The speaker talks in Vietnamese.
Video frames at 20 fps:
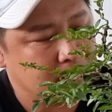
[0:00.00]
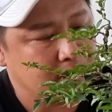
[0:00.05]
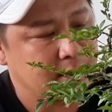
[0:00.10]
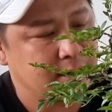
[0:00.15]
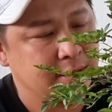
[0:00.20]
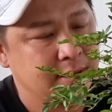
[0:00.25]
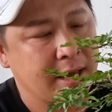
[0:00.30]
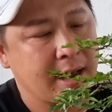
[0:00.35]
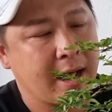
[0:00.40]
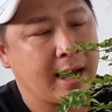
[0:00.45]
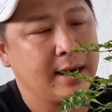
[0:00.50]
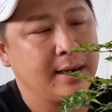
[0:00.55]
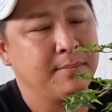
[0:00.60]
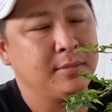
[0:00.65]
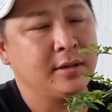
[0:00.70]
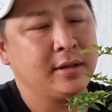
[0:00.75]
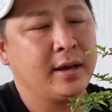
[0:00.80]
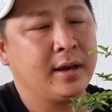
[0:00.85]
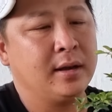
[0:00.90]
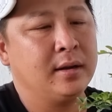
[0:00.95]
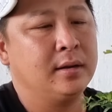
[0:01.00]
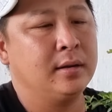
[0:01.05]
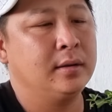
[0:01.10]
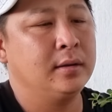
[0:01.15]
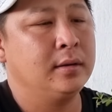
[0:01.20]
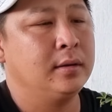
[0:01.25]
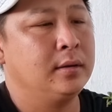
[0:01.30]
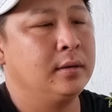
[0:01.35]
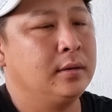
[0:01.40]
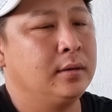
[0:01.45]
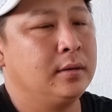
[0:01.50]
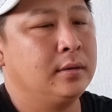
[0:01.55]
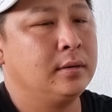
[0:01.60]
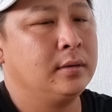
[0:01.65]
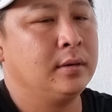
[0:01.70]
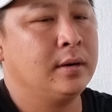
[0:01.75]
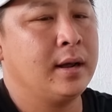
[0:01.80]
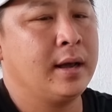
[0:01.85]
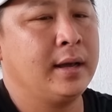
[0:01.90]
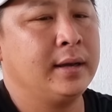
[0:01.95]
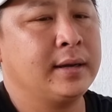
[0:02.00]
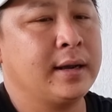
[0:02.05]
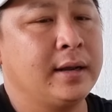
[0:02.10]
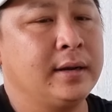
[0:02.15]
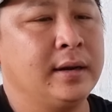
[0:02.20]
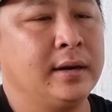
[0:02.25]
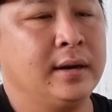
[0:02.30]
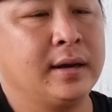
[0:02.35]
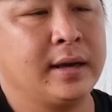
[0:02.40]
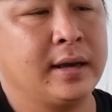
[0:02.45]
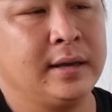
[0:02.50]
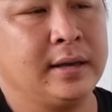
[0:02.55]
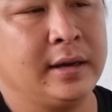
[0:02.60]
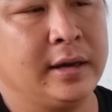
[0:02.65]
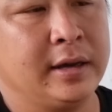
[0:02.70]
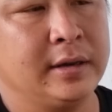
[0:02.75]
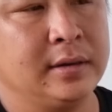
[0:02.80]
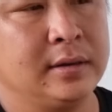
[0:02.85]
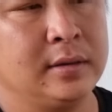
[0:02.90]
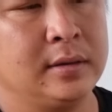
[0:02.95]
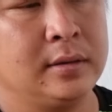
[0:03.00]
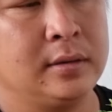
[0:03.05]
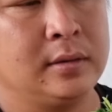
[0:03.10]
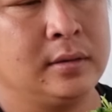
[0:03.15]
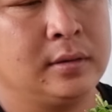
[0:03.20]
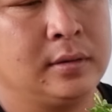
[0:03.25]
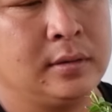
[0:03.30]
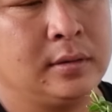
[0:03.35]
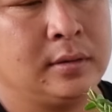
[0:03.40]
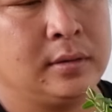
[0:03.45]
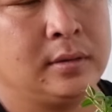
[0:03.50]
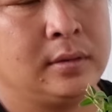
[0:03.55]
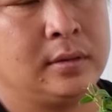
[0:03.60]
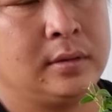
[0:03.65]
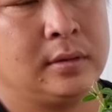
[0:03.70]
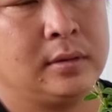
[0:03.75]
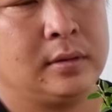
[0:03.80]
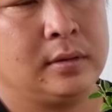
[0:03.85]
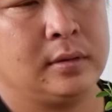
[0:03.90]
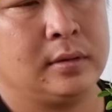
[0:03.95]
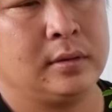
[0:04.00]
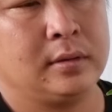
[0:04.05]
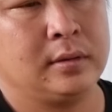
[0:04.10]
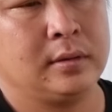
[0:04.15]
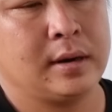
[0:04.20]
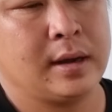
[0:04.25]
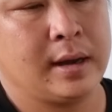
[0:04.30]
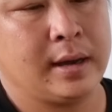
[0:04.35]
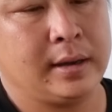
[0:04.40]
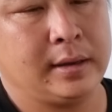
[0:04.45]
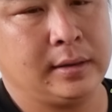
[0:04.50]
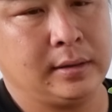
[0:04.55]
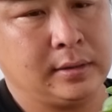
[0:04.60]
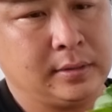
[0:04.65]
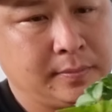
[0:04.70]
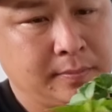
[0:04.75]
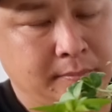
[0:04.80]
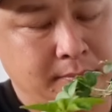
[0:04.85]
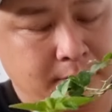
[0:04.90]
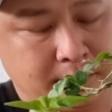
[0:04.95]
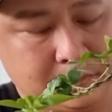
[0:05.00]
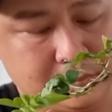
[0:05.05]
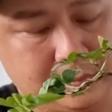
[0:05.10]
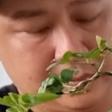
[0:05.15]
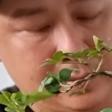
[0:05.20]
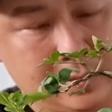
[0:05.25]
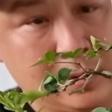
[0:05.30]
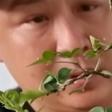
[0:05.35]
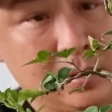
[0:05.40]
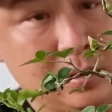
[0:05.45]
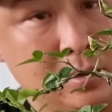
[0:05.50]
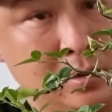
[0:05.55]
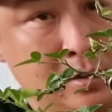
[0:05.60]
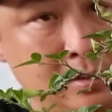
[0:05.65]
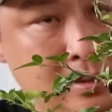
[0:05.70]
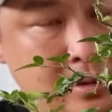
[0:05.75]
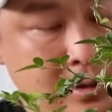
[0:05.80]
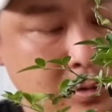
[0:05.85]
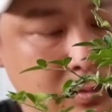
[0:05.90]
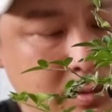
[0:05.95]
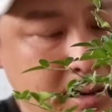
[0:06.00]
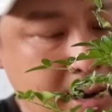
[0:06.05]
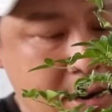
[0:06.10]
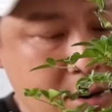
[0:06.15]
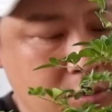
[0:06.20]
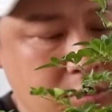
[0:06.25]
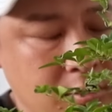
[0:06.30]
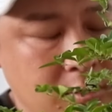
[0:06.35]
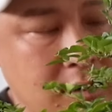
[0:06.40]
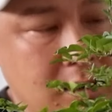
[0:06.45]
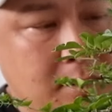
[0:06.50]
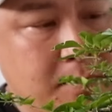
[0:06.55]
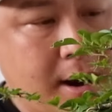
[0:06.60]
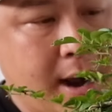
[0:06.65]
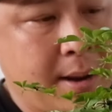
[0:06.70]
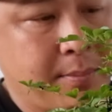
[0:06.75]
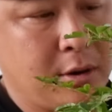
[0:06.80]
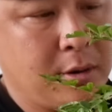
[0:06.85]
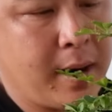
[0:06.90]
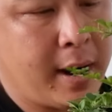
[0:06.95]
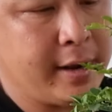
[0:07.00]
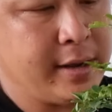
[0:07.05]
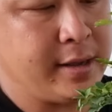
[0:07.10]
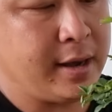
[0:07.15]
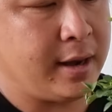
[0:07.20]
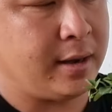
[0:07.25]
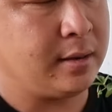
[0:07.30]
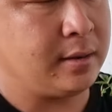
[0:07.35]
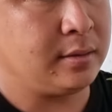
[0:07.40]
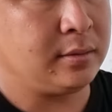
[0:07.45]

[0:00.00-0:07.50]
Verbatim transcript: cây này già lắm rồi nha. Đây, cây này là cây ghim. Đây. Chiều cao của nó là ba mươi bảy nha.